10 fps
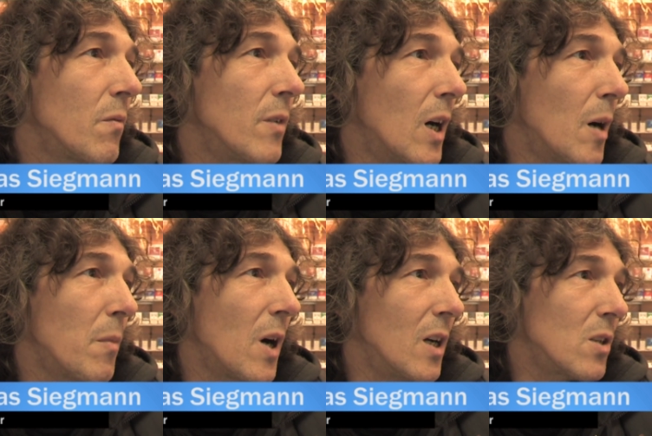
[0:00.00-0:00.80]
Wir
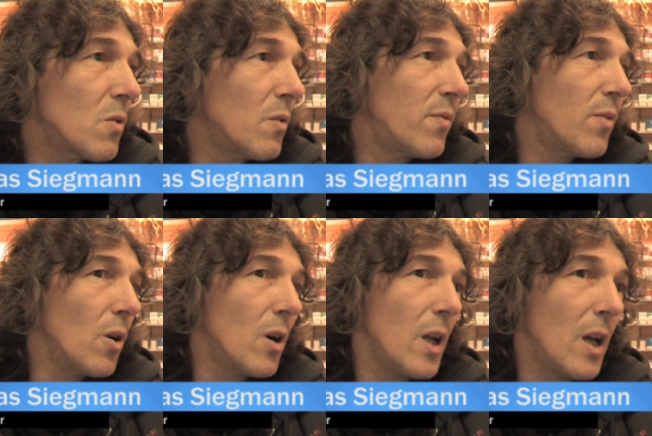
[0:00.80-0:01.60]
haben also
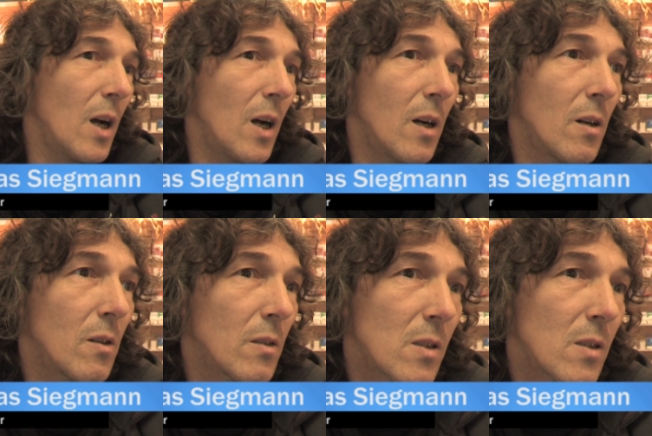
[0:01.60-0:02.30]
vorher